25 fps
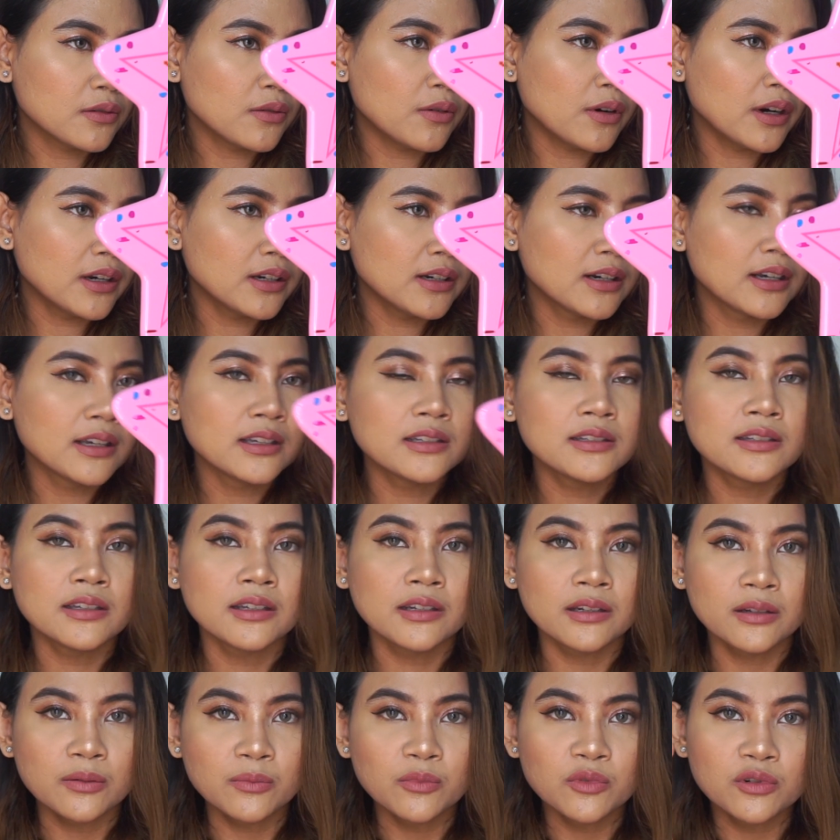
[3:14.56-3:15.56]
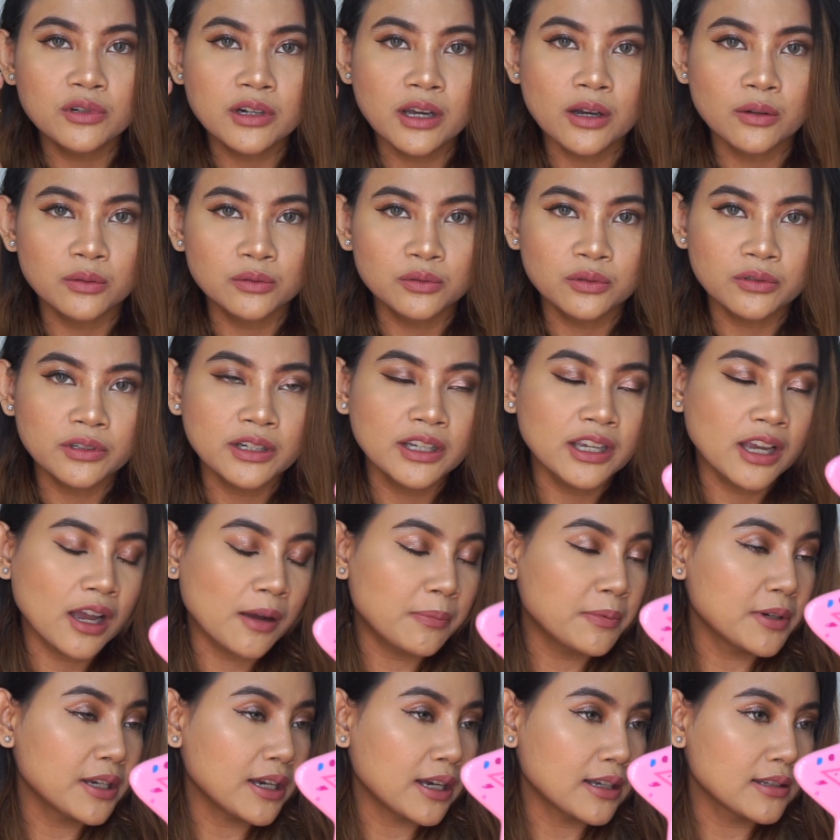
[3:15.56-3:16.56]
quite nice ini mudah untuk
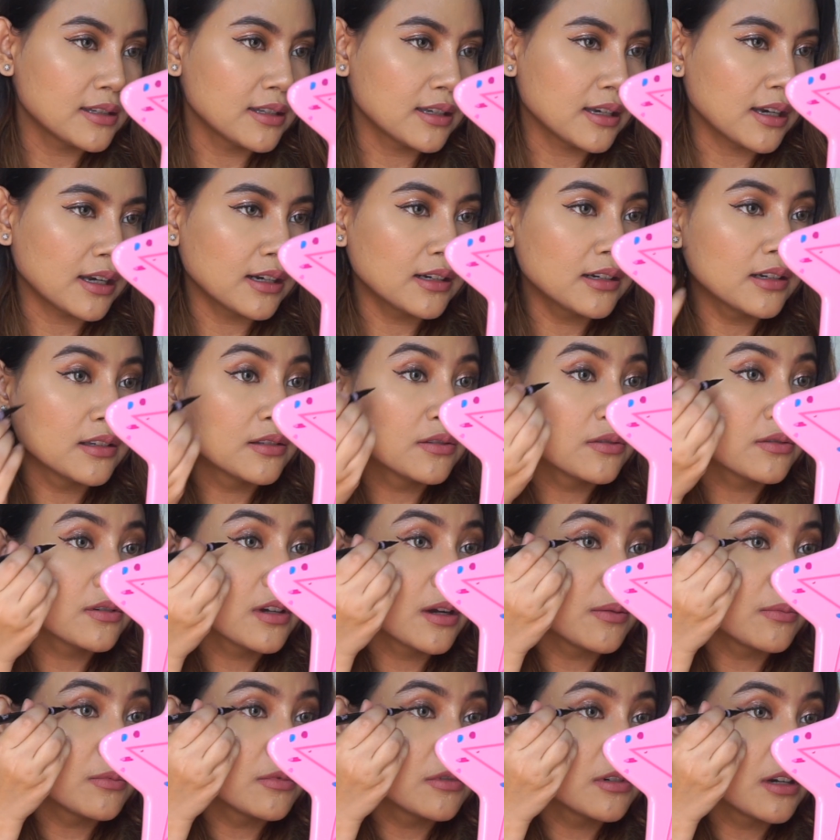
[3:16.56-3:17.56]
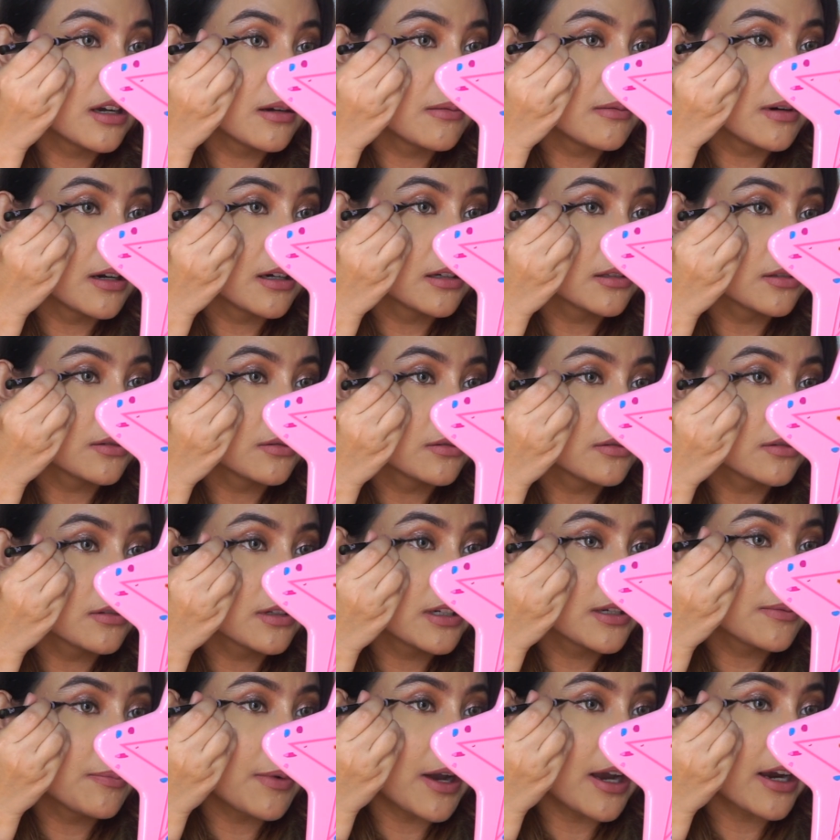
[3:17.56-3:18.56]
diaplikasikan dan juga mudah banget
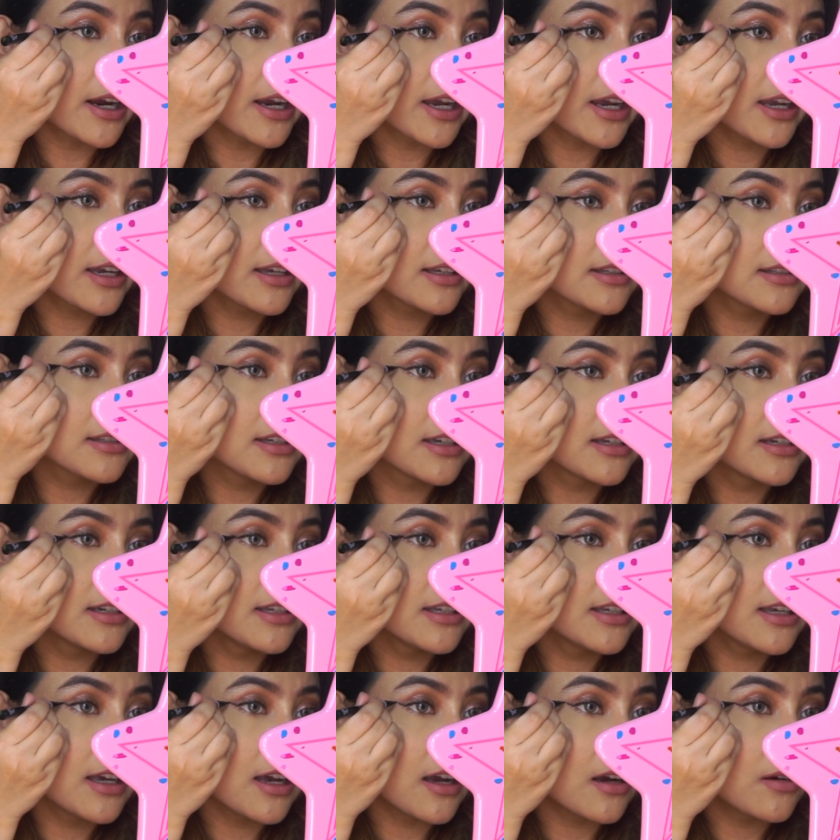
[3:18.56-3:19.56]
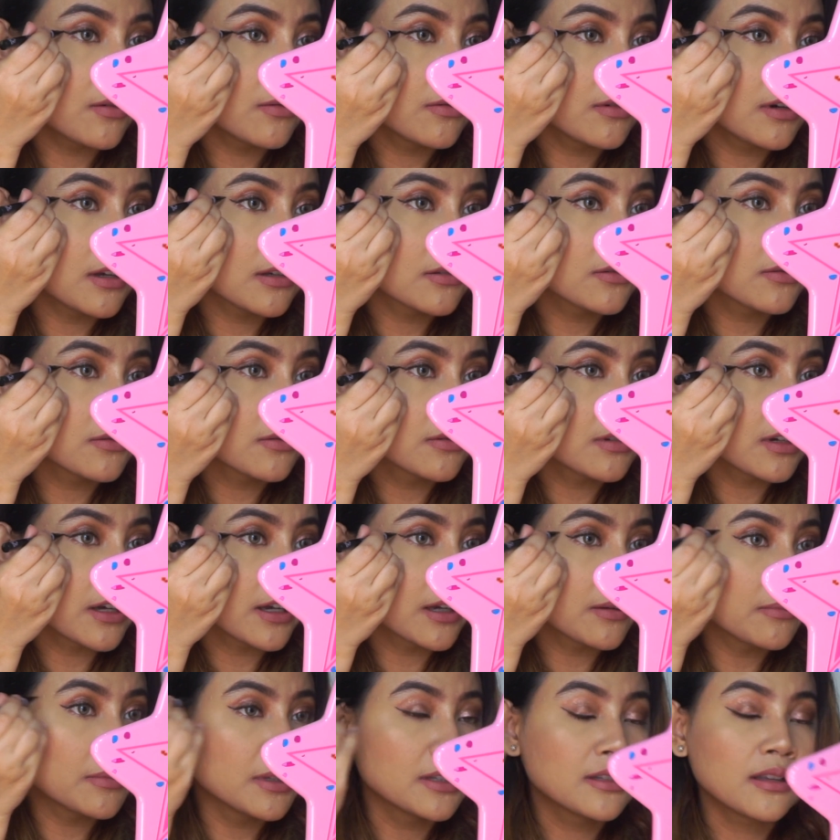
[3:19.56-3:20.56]
untuk dipakai jadi aku langsung
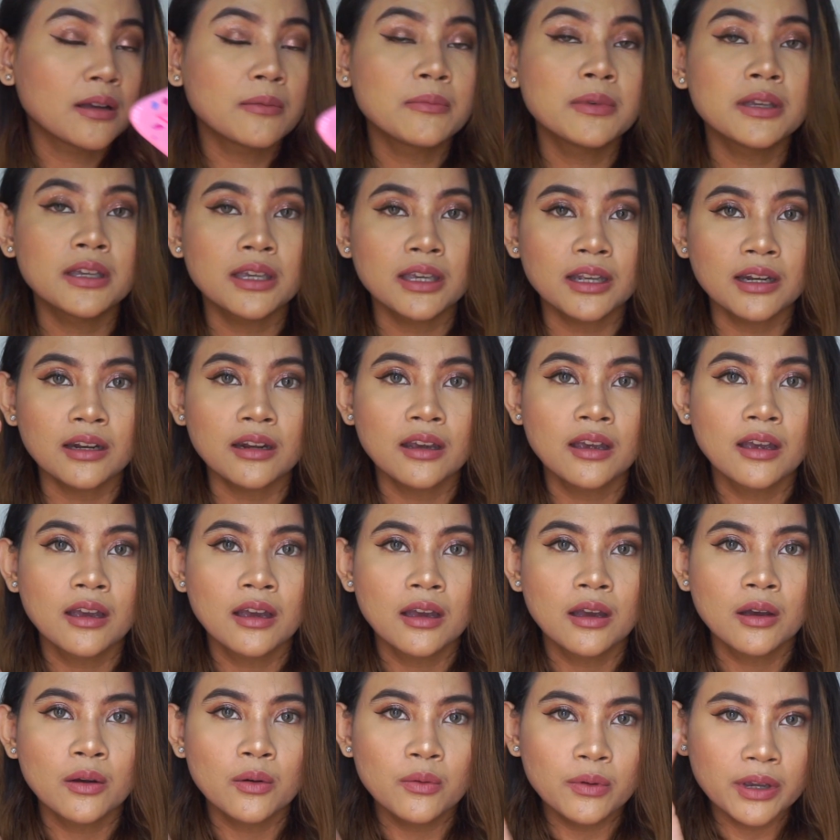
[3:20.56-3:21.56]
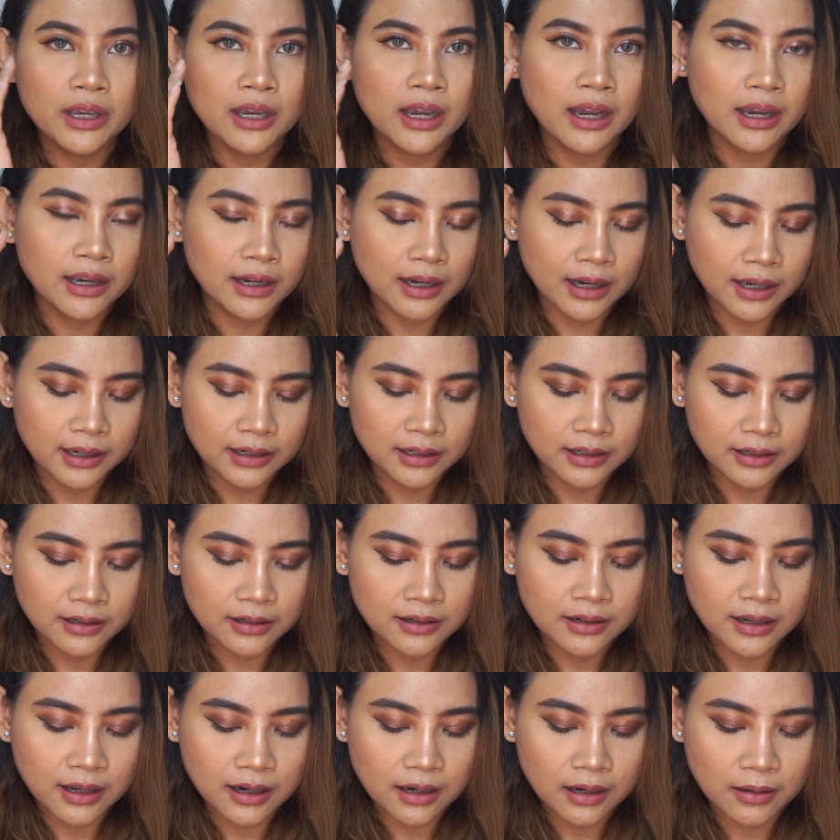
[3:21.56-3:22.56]
kayak bisa bikin wing
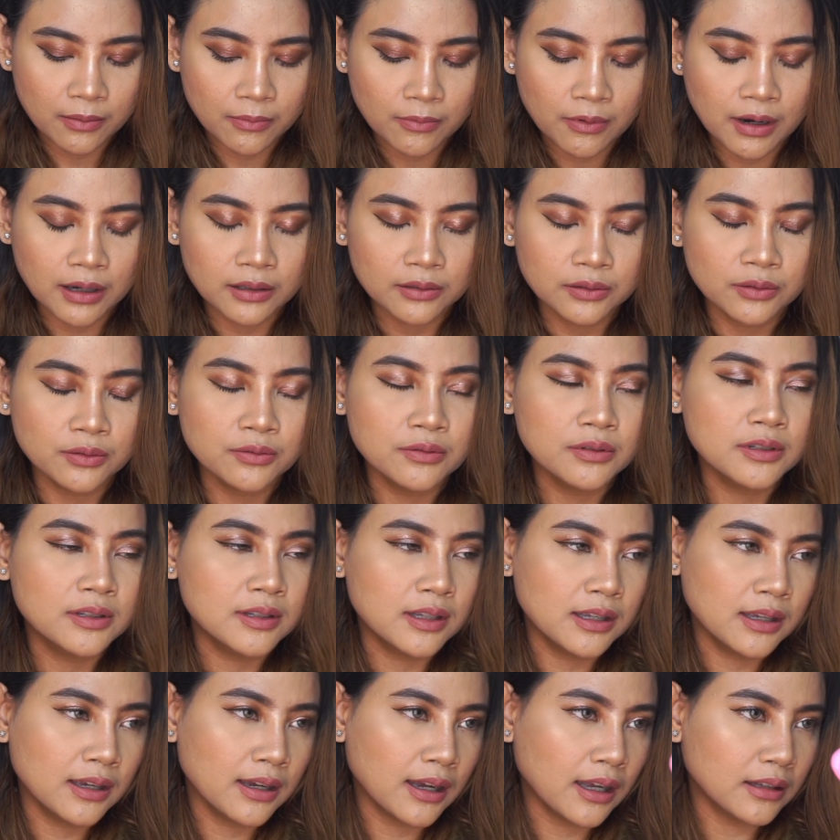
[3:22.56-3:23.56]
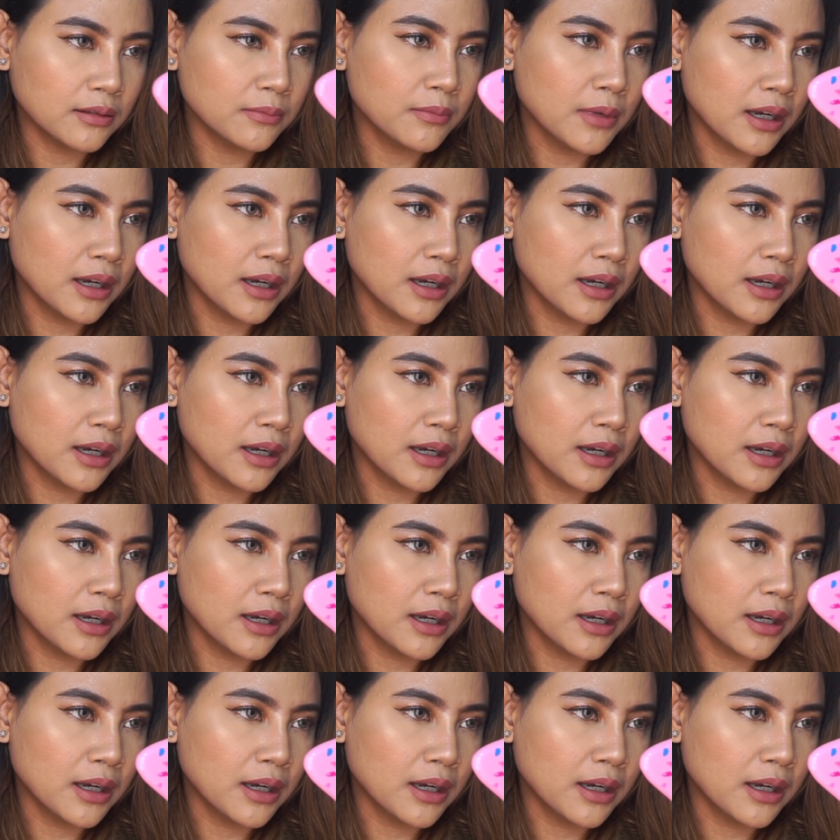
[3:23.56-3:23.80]
eyeliner dalam waktu singkat